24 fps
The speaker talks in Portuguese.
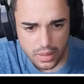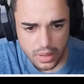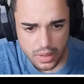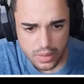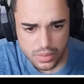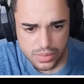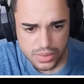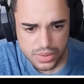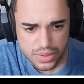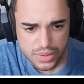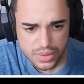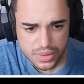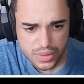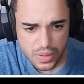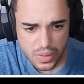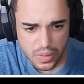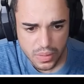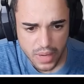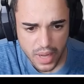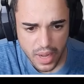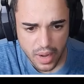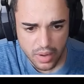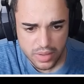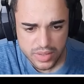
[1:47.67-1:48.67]
Tem uns, tem
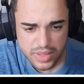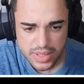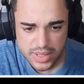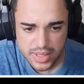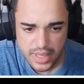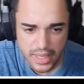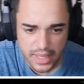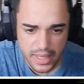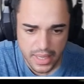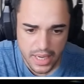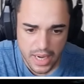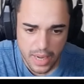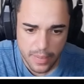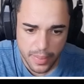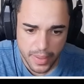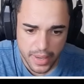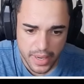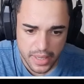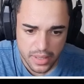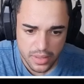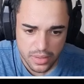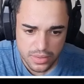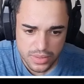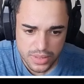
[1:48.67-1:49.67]
uns negócios escritos aqui na
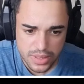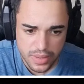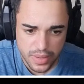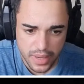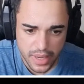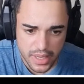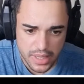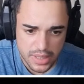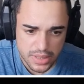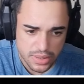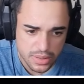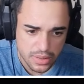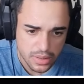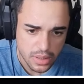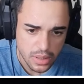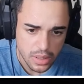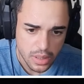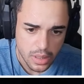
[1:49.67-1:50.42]
parede. Eu não sei o que é isso.